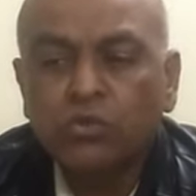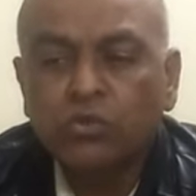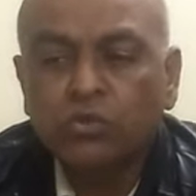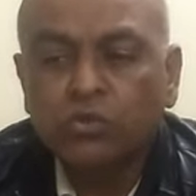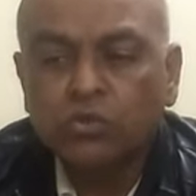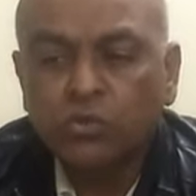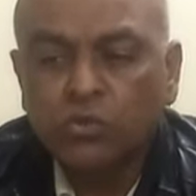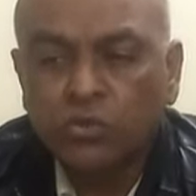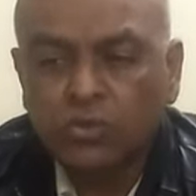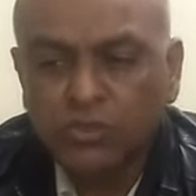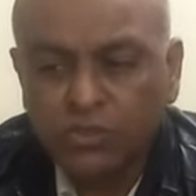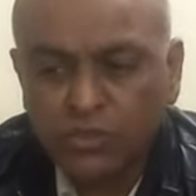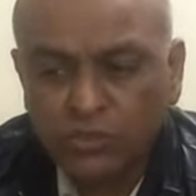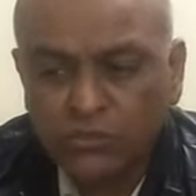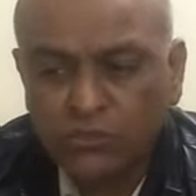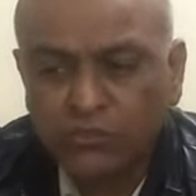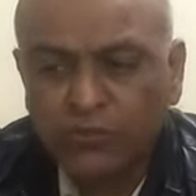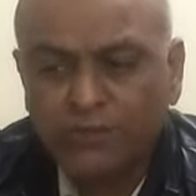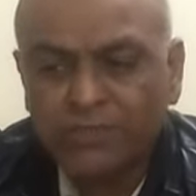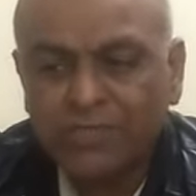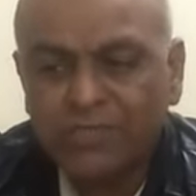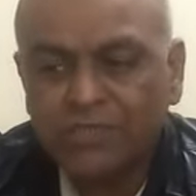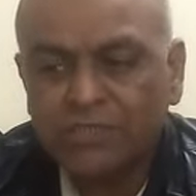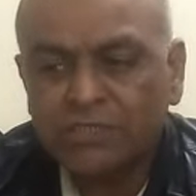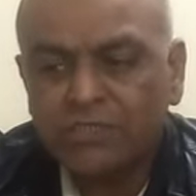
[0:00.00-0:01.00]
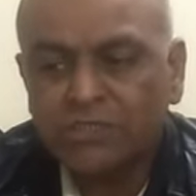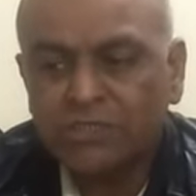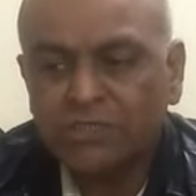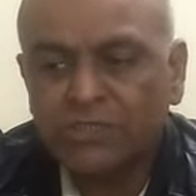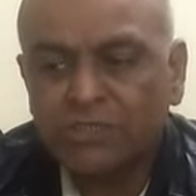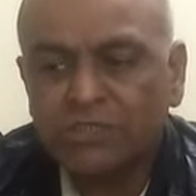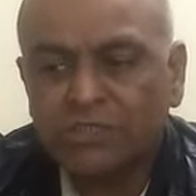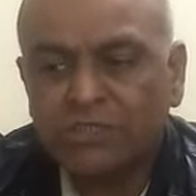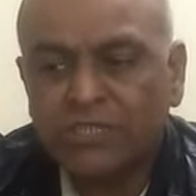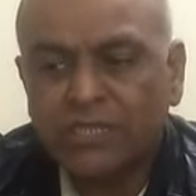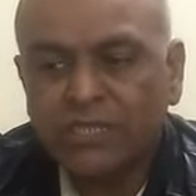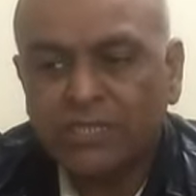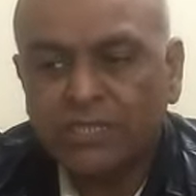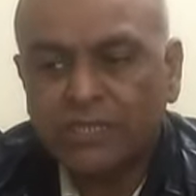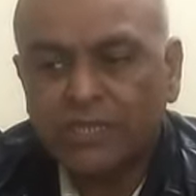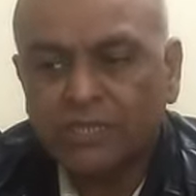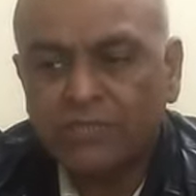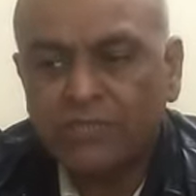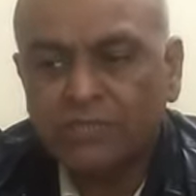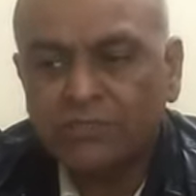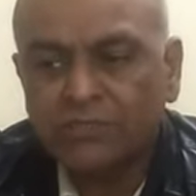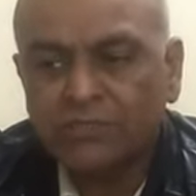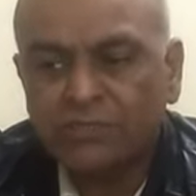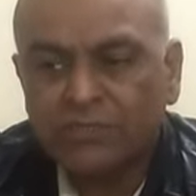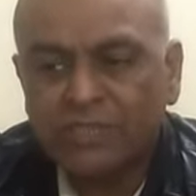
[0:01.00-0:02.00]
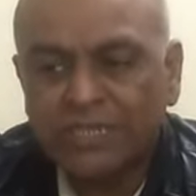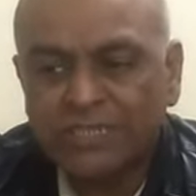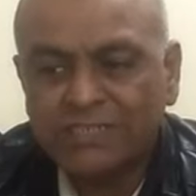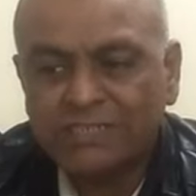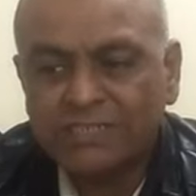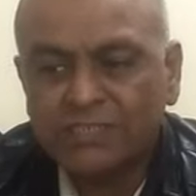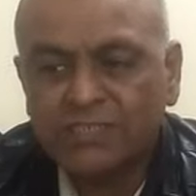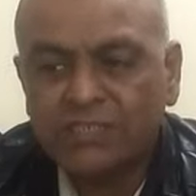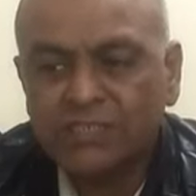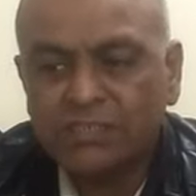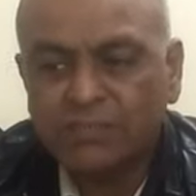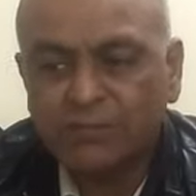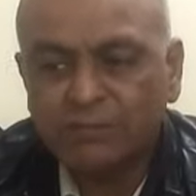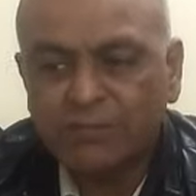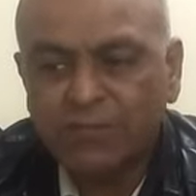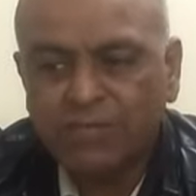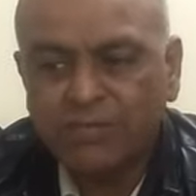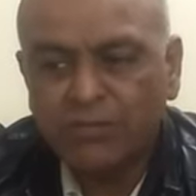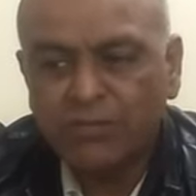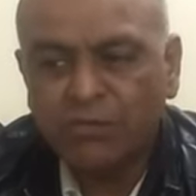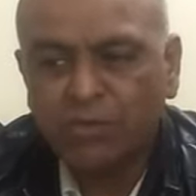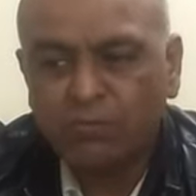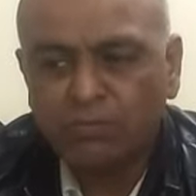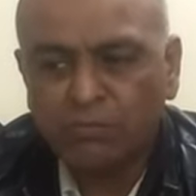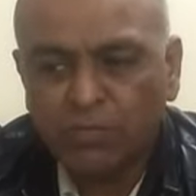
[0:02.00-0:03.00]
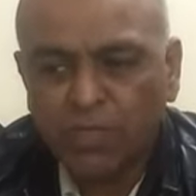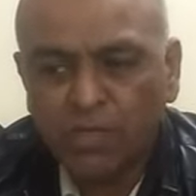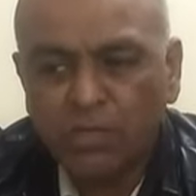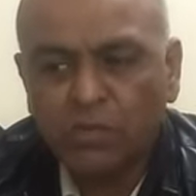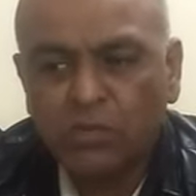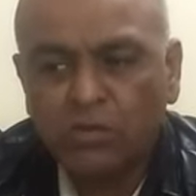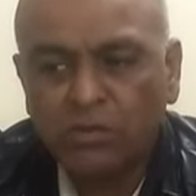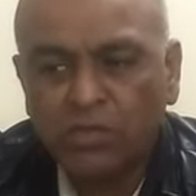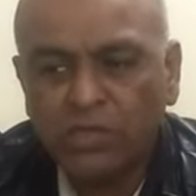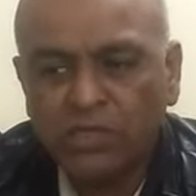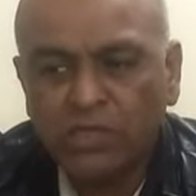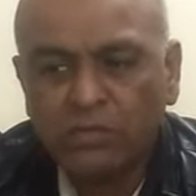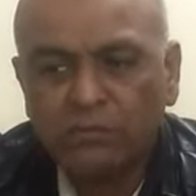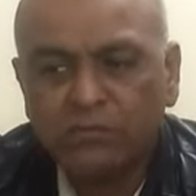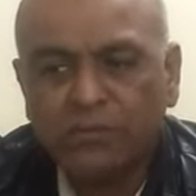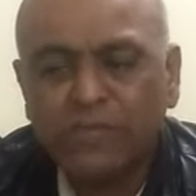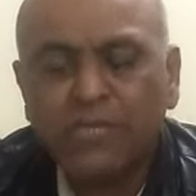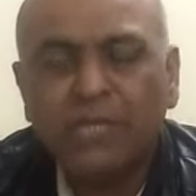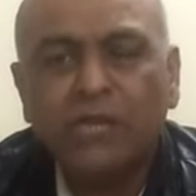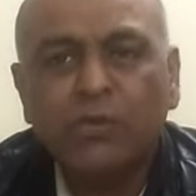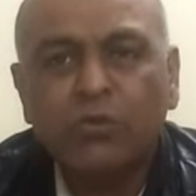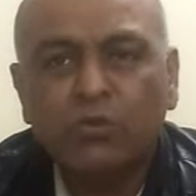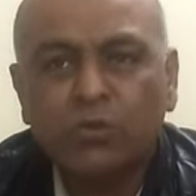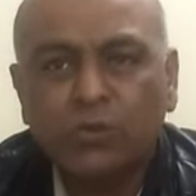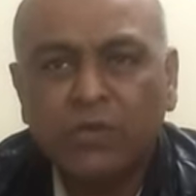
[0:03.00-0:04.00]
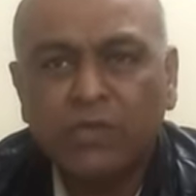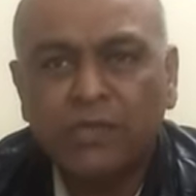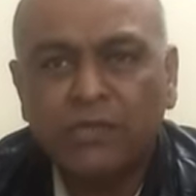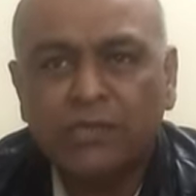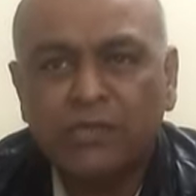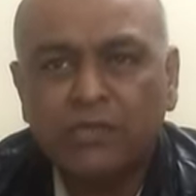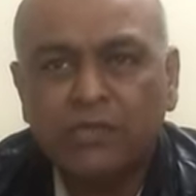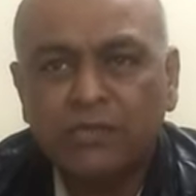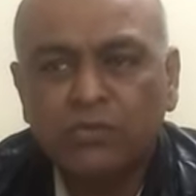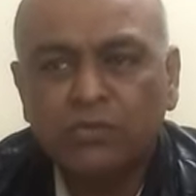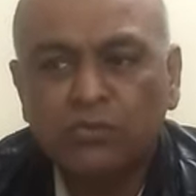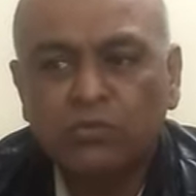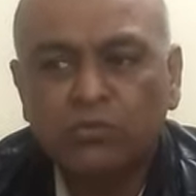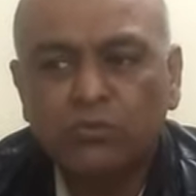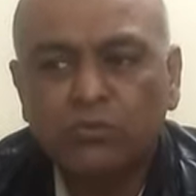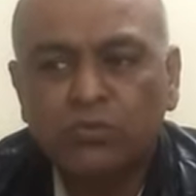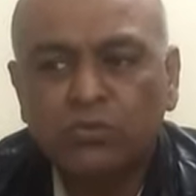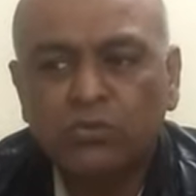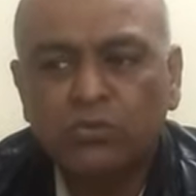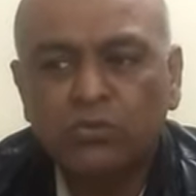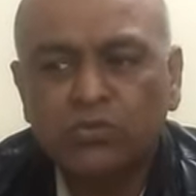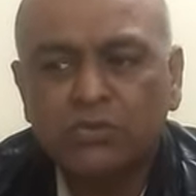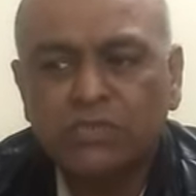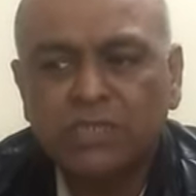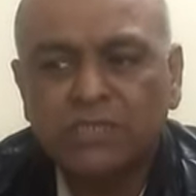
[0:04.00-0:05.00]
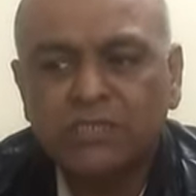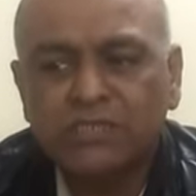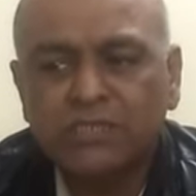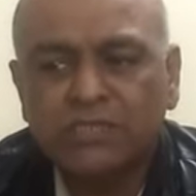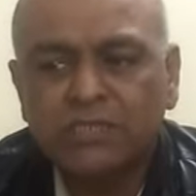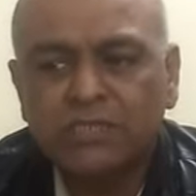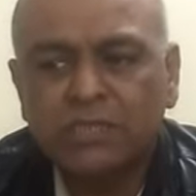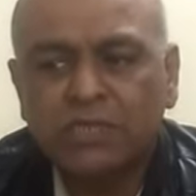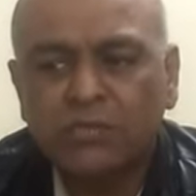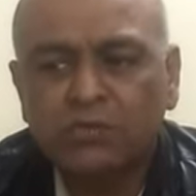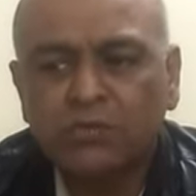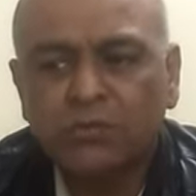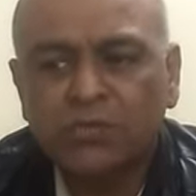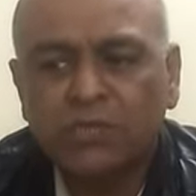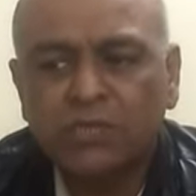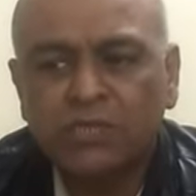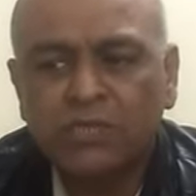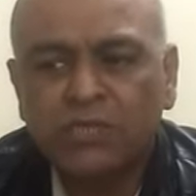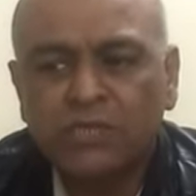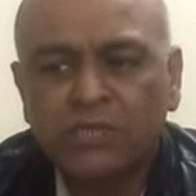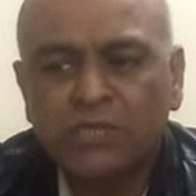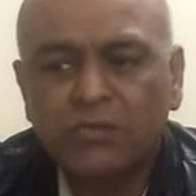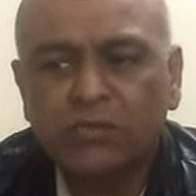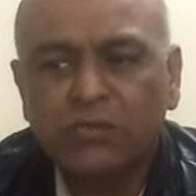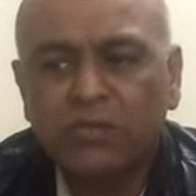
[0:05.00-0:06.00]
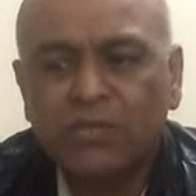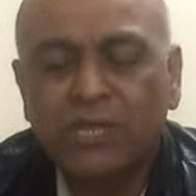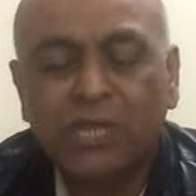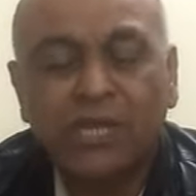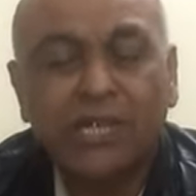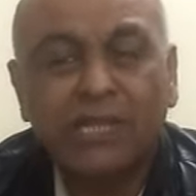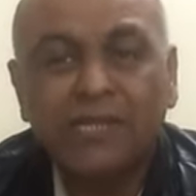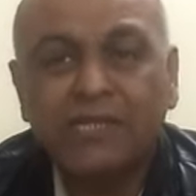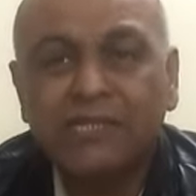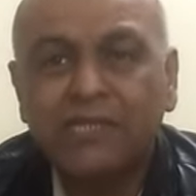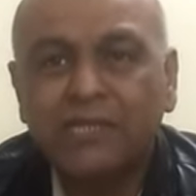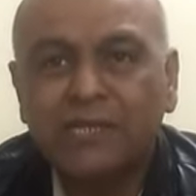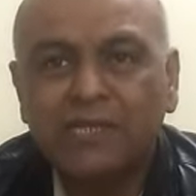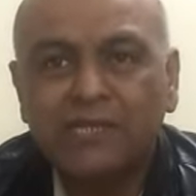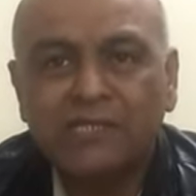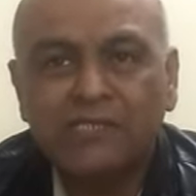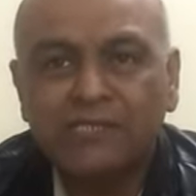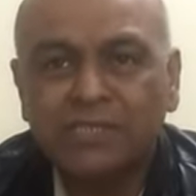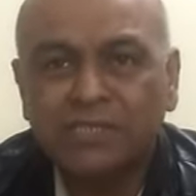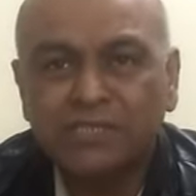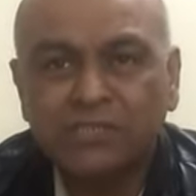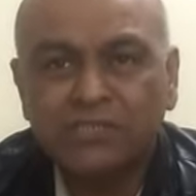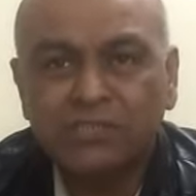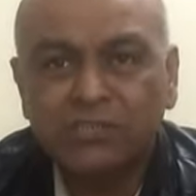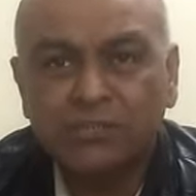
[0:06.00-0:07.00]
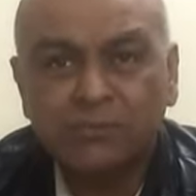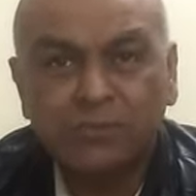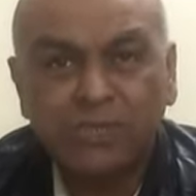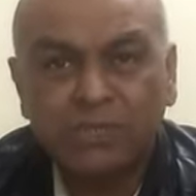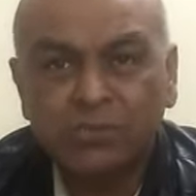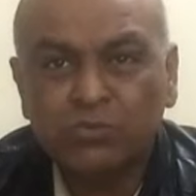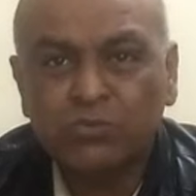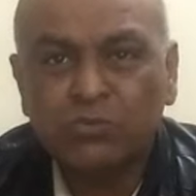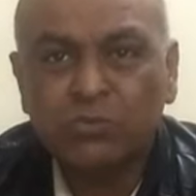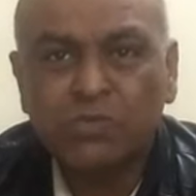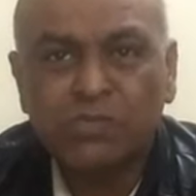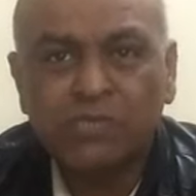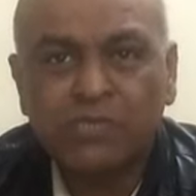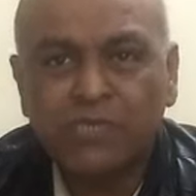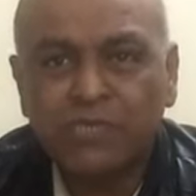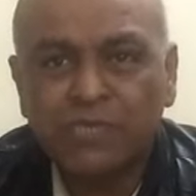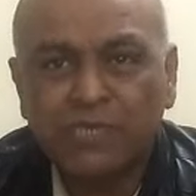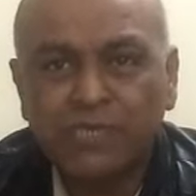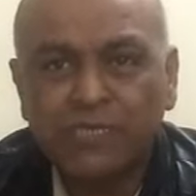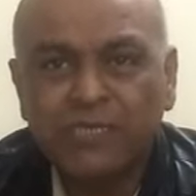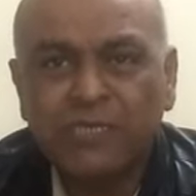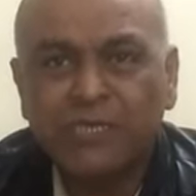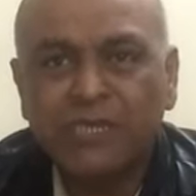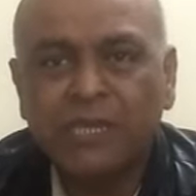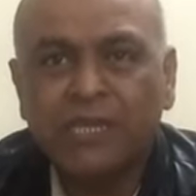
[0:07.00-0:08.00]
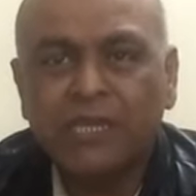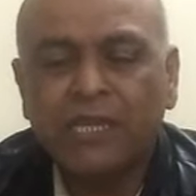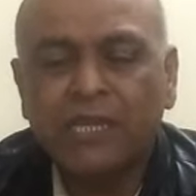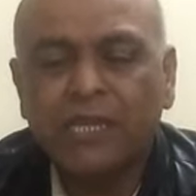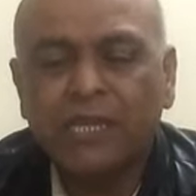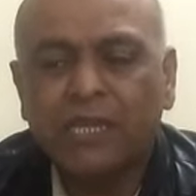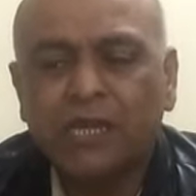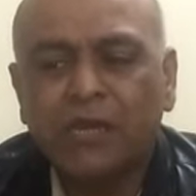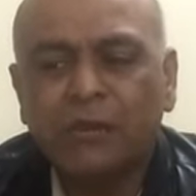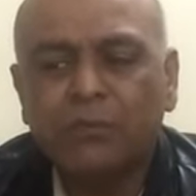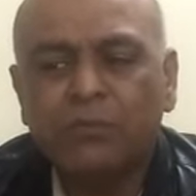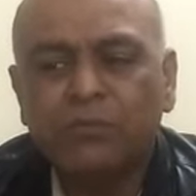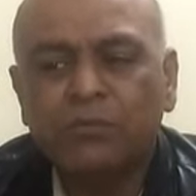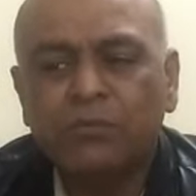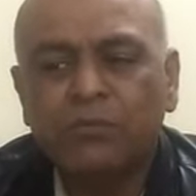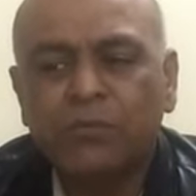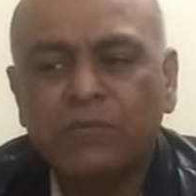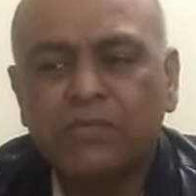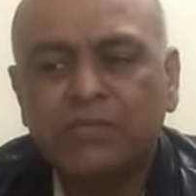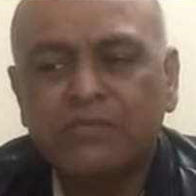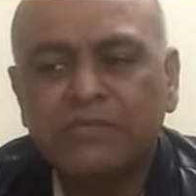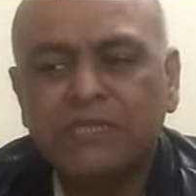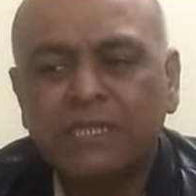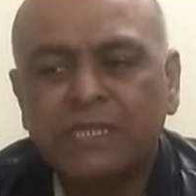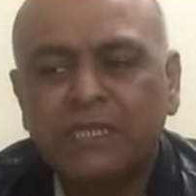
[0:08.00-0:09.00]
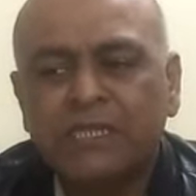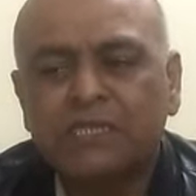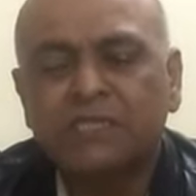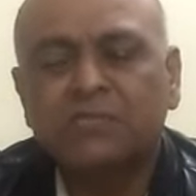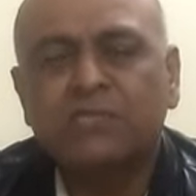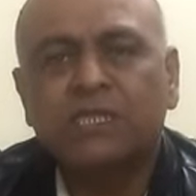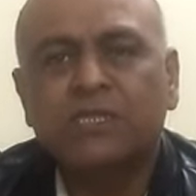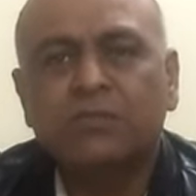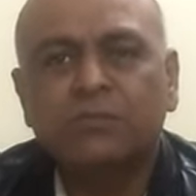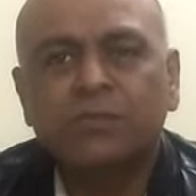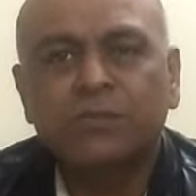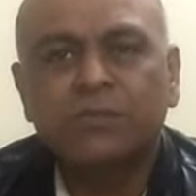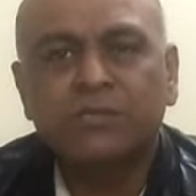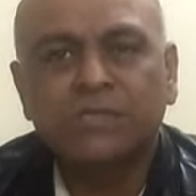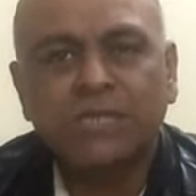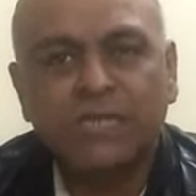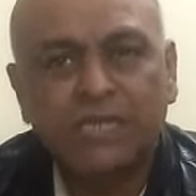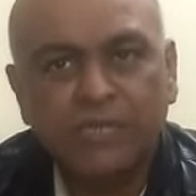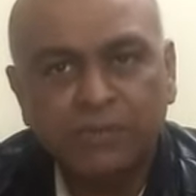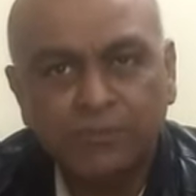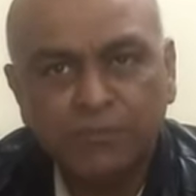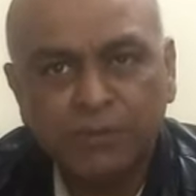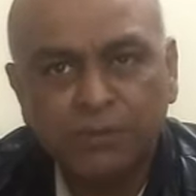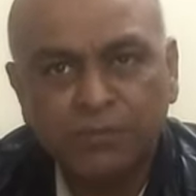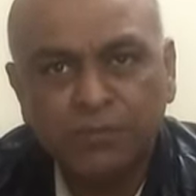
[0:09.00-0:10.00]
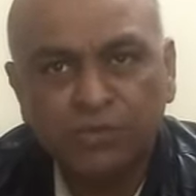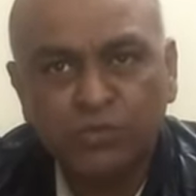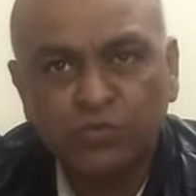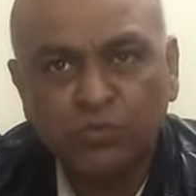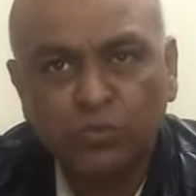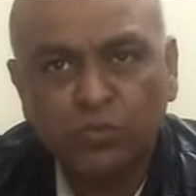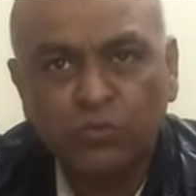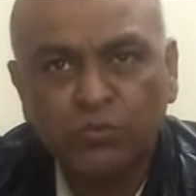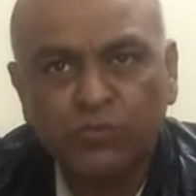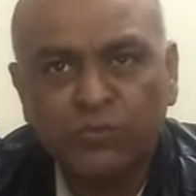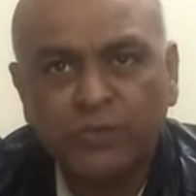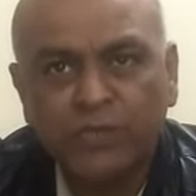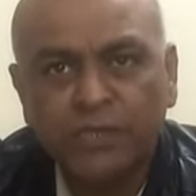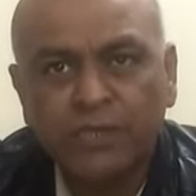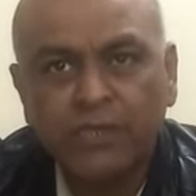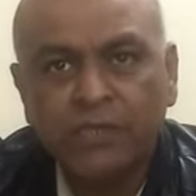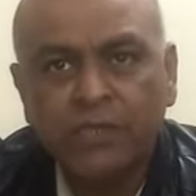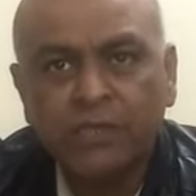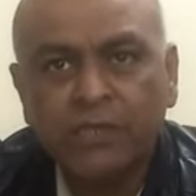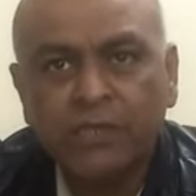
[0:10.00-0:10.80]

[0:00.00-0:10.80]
तो इस वक्त जिस तरह सियासी जमा माहौल एक बना हुआ है ना तो वो सियासतदानों के लिए कोई आइडियल सियासी जमातों के लिए नहीं है अब ये इज्जत बचाने में मसरूफ़ है